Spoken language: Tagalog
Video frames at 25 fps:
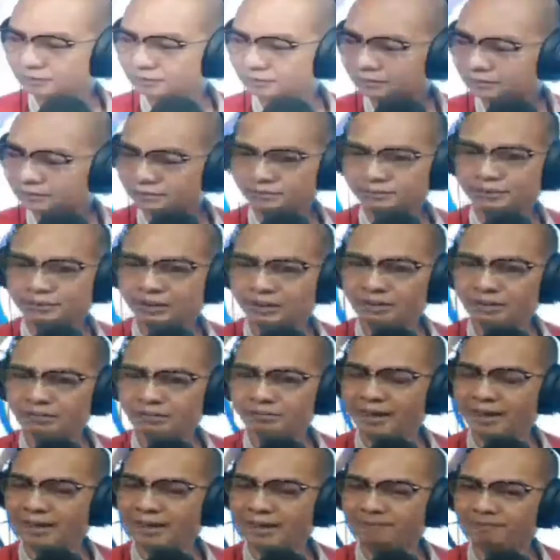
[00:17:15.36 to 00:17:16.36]
no
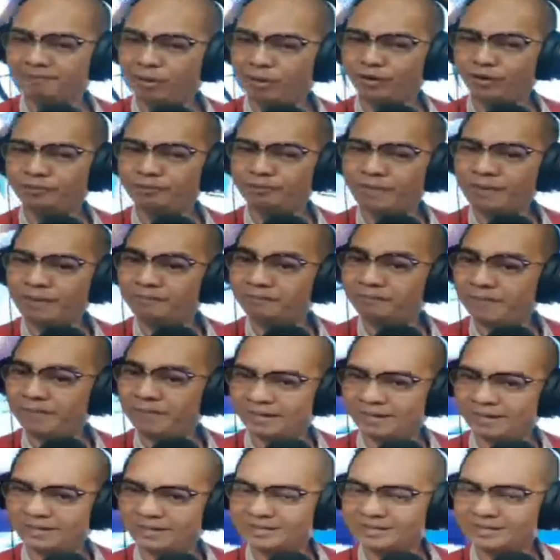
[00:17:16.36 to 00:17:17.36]
mga board
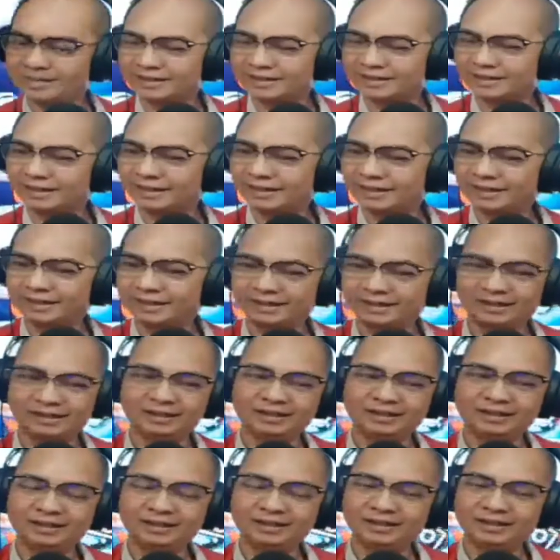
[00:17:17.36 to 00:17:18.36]
members
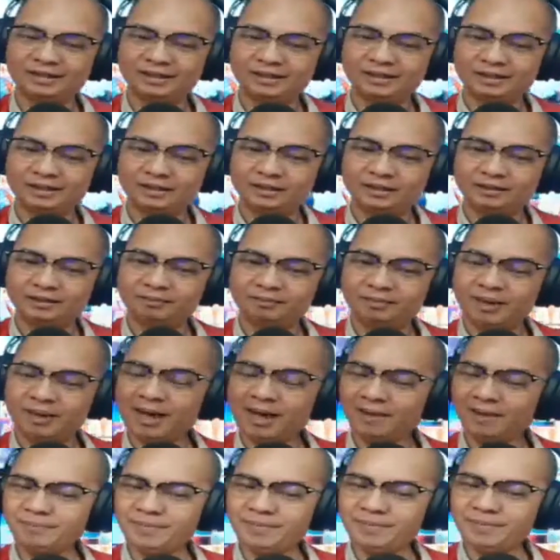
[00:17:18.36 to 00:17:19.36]

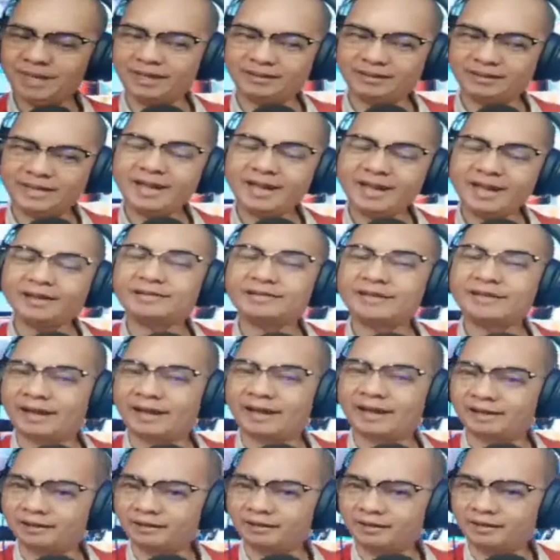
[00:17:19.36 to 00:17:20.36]
mga biyan they are
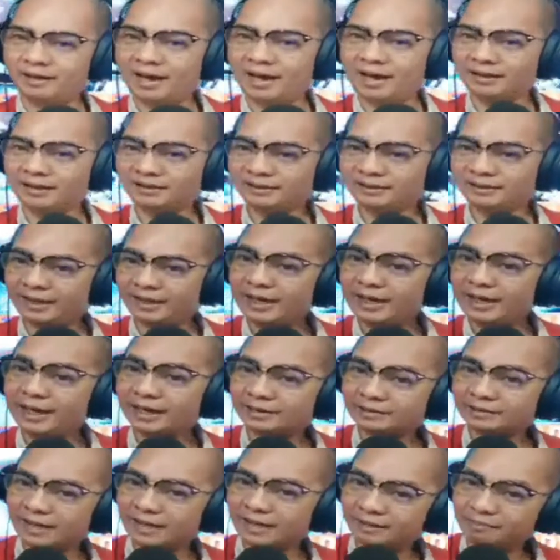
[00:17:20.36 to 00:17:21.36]
there as
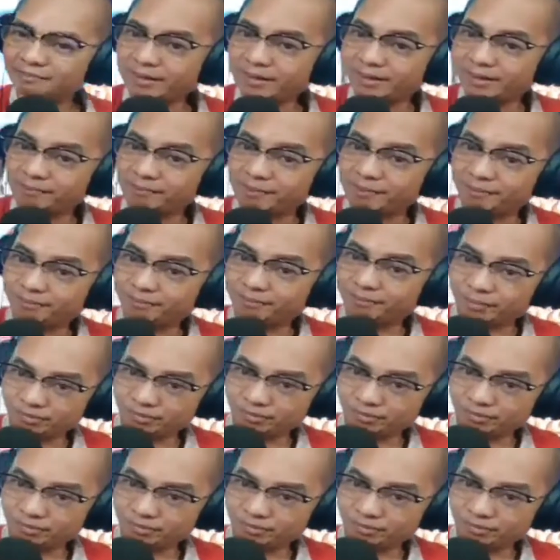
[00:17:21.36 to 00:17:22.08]
elected by the people